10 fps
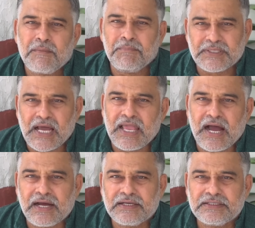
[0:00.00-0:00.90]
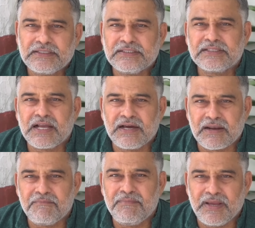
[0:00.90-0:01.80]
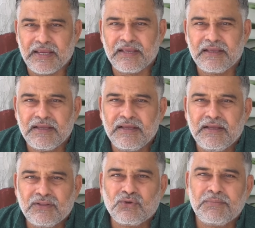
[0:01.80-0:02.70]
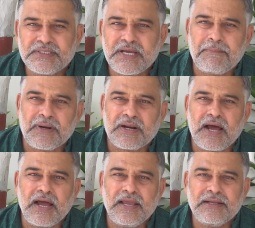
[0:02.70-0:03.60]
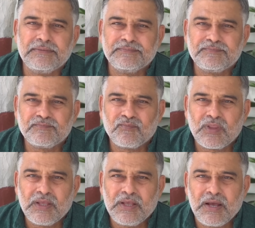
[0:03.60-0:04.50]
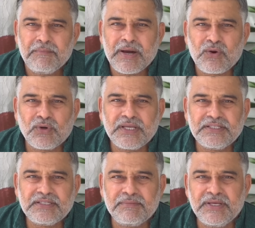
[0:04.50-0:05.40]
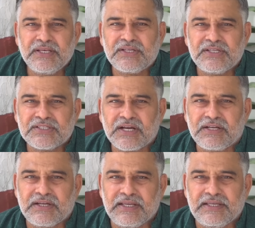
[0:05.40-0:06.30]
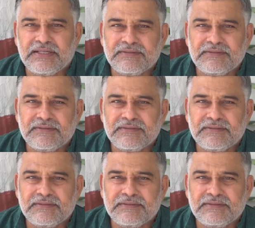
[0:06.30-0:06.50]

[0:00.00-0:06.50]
बताया इसके गर्भ में तो बच्चा पल रहा है पैरों की ज़मीन खिसक गई